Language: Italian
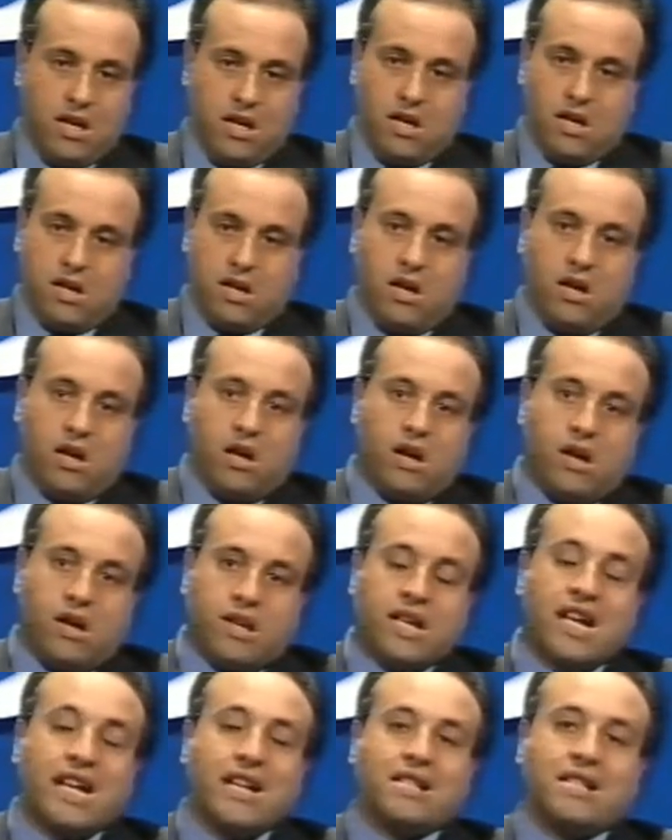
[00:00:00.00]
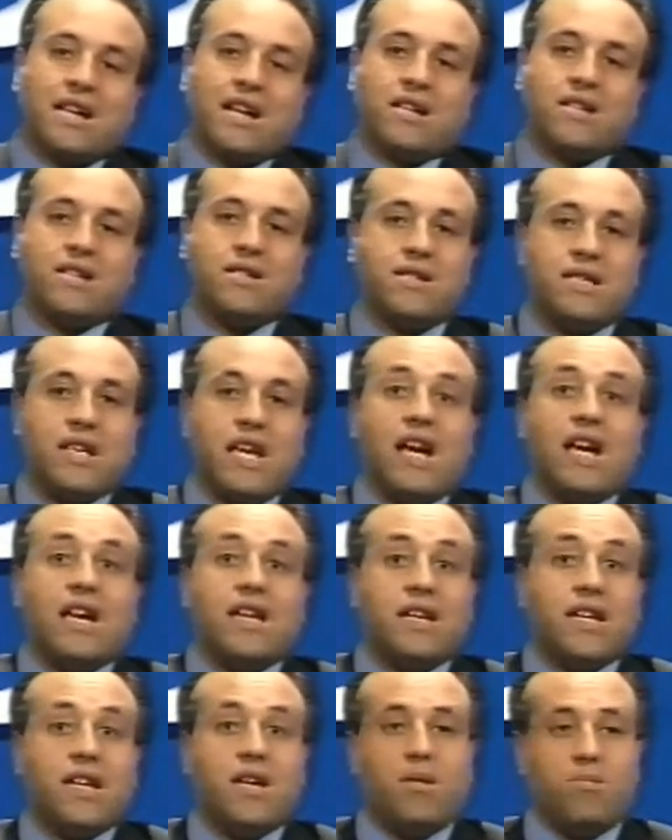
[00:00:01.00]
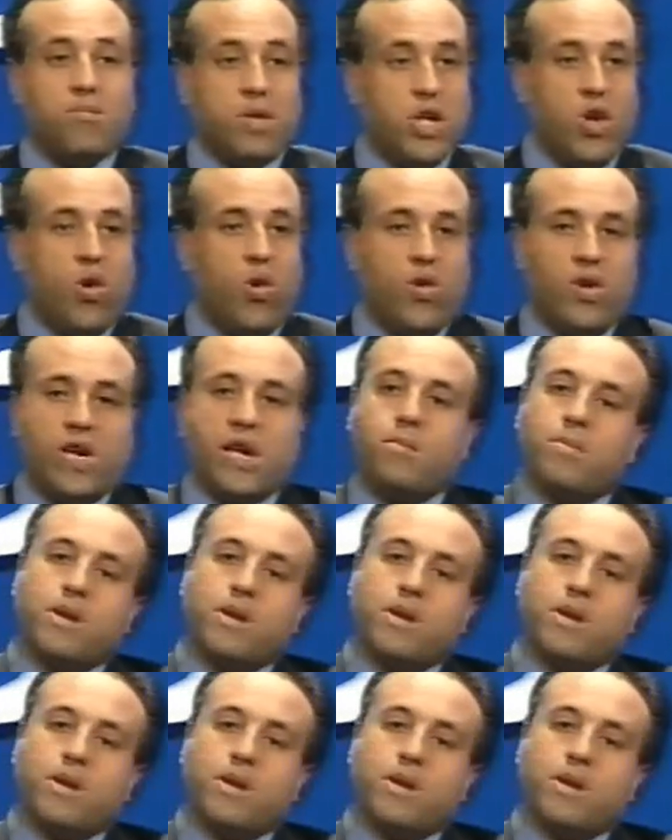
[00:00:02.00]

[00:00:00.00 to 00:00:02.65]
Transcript: uh, realtà cristiane minore.